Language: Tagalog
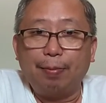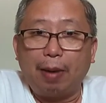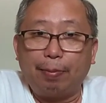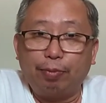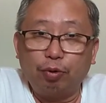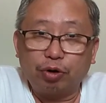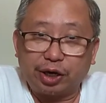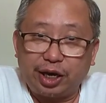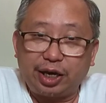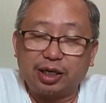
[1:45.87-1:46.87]

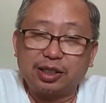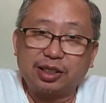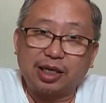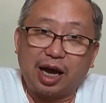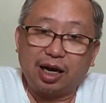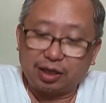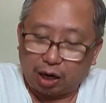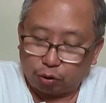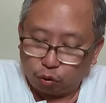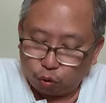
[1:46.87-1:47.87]
Papuri sa
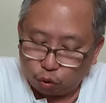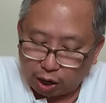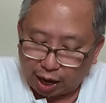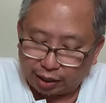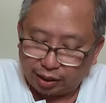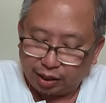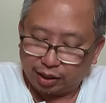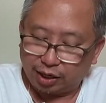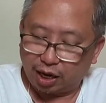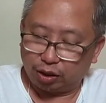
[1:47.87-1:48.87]
karunungan
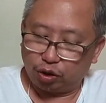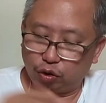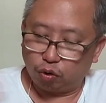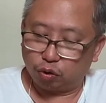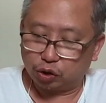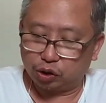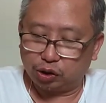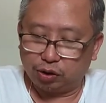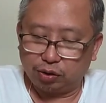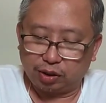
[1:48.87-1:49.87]
ng
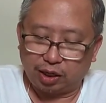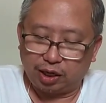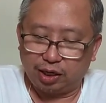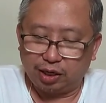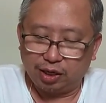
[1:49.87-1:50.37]
Diyos. Okay?